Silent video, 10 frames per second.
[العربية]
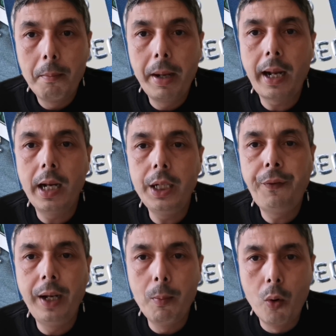ما
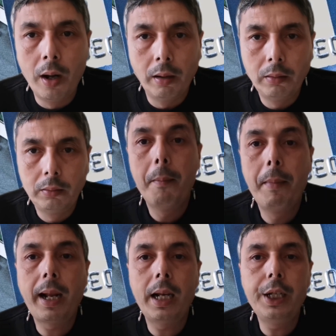نخليش فيه الموان
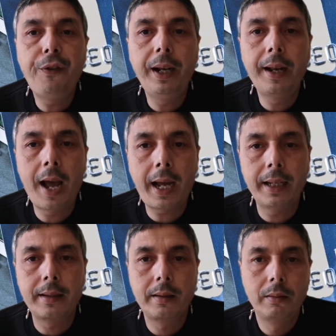ما نخليش فيه
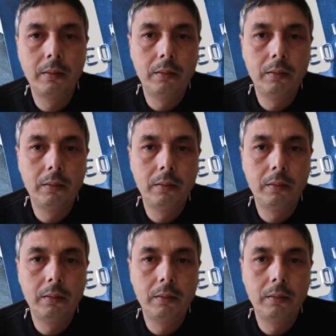الناقص